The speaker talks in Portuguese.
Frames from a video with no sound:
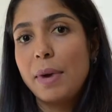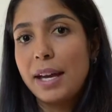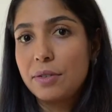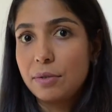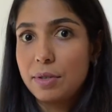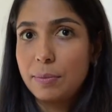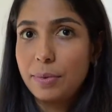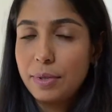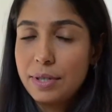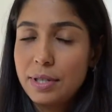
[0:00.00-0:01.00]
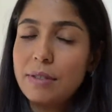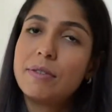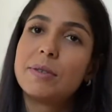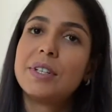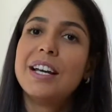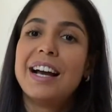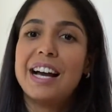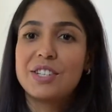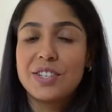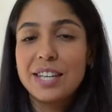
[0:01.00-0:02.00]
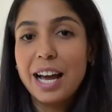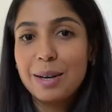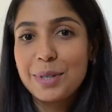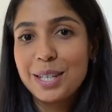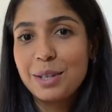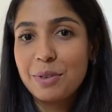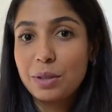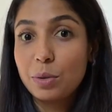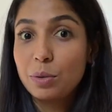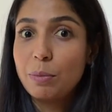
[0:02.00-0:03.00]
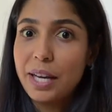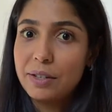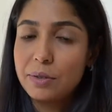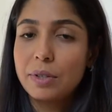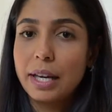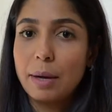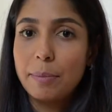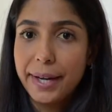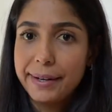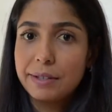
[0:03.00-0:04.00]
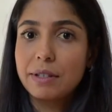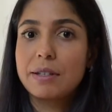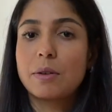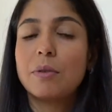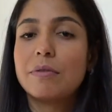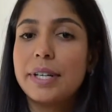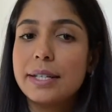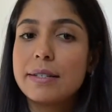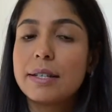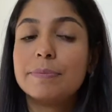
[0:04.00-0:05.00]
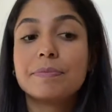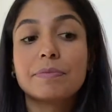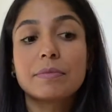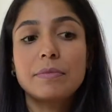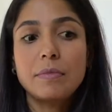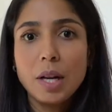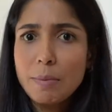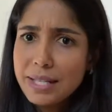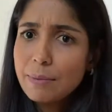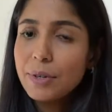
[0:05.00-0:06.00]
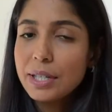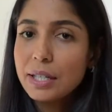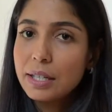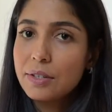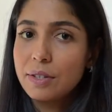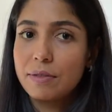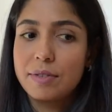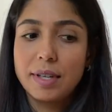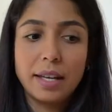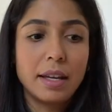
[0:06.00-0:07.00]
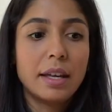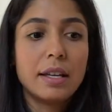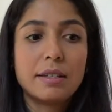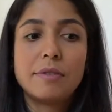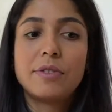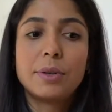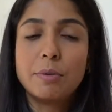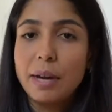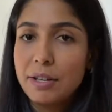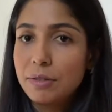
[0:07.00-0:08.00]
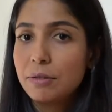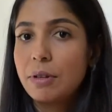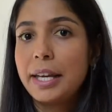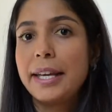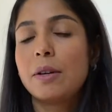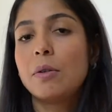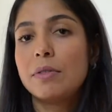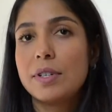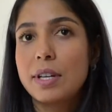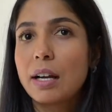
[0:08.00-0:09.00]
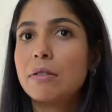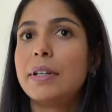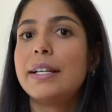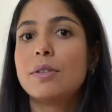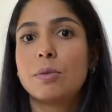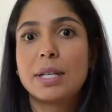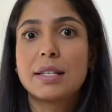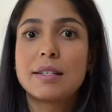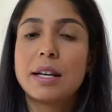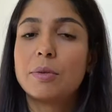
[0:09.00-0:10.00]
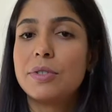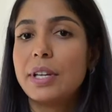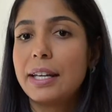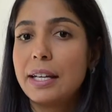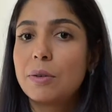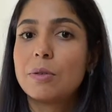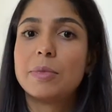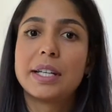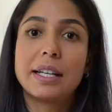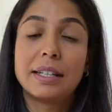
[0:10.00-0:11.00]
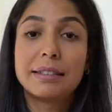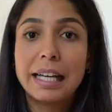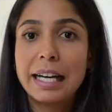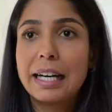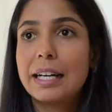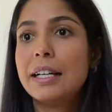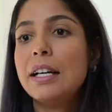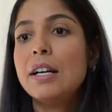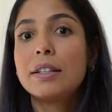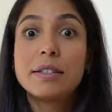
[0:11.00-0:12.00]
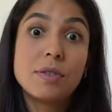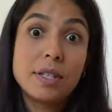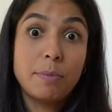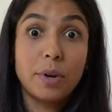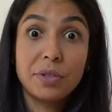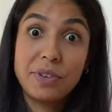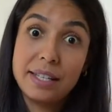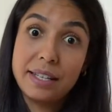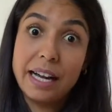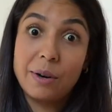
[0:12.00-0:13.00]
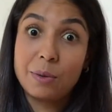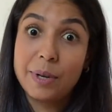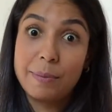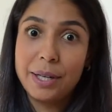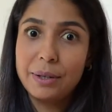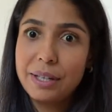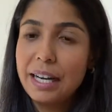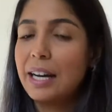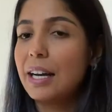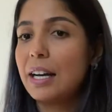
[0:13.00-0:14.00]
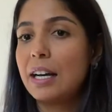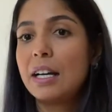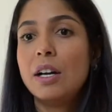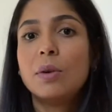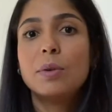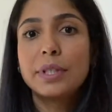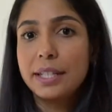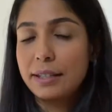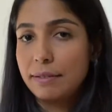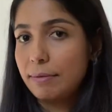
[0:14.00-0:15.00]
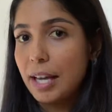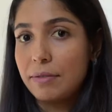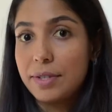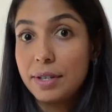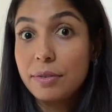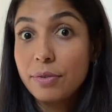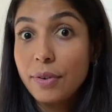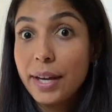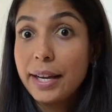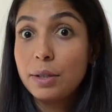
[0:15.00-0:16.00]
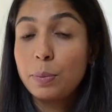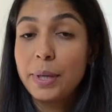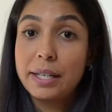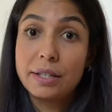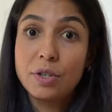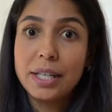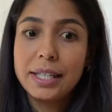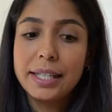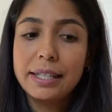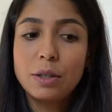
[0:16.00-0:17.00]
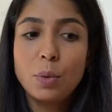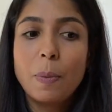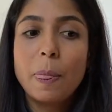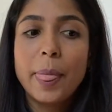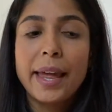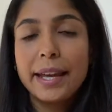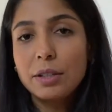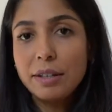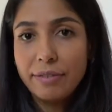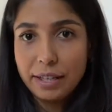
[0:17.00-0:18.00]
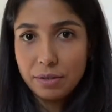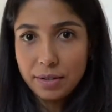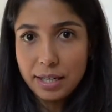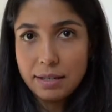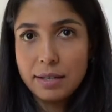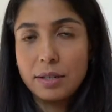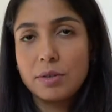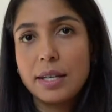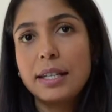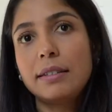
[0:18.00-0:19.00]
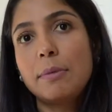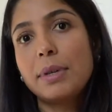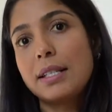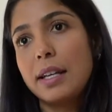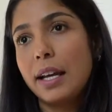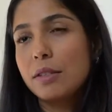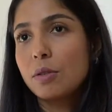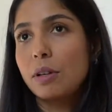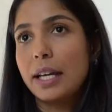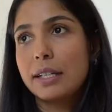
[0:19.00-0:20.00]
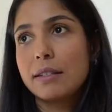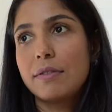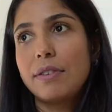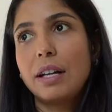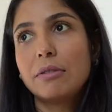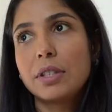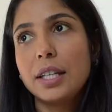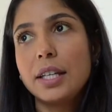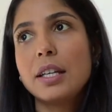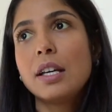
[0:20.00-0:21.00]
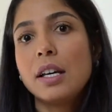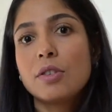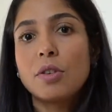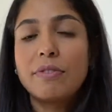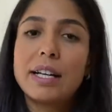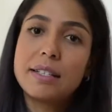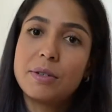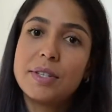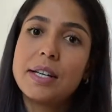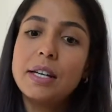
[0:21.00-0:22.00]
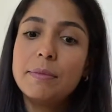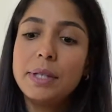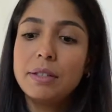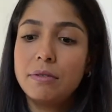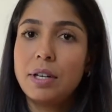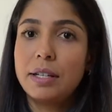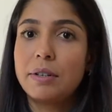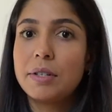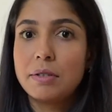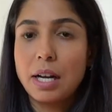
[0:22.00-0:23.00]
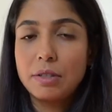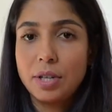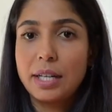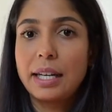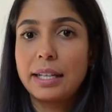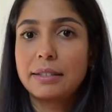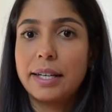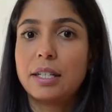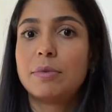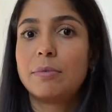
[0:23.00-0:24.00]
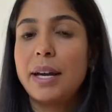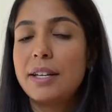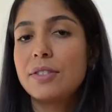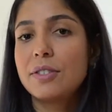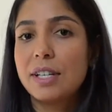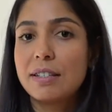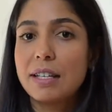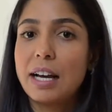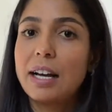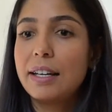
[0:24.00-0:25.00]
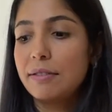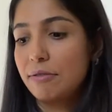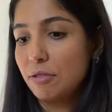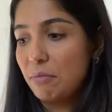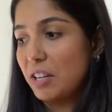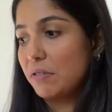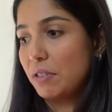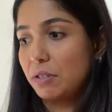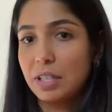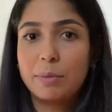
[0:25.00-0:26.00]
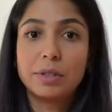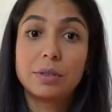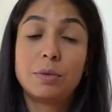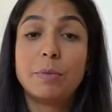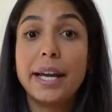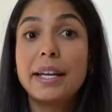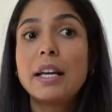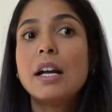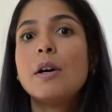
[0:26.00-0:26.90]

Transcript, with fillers: médico se possível. A gente sabe que não é todo médico que é aberto essa conversa. Mas é importante você, se for no médico do rim, conversar com ele sobre essa saúde renal, como que ela tá, se você pode fazer algo para melhorar, o que, que deve ser feito perante aquilo. Eu defendo ser assim. Eu sei que tem pacientes, colegas que falam que só faz seu exame, não olha nem o resultado, chega lá, entrega pro médico e já sai. Se o médico falou que tá bom, tá tudo bem.